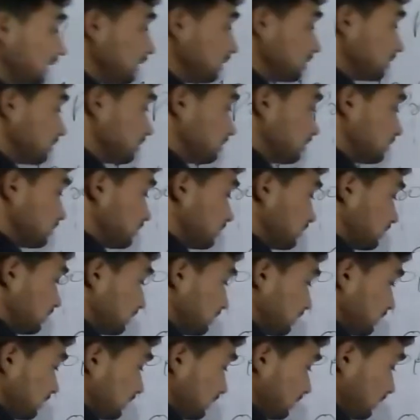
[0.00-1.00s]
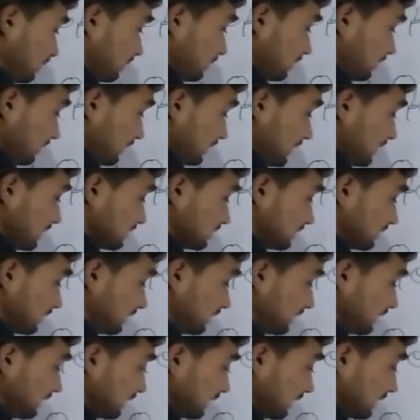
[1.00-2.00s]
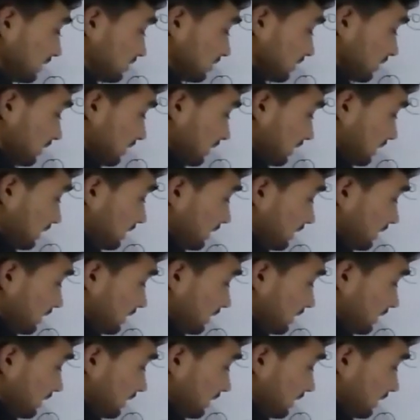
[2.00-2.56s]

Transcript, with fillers: है एसिडिक नेचर का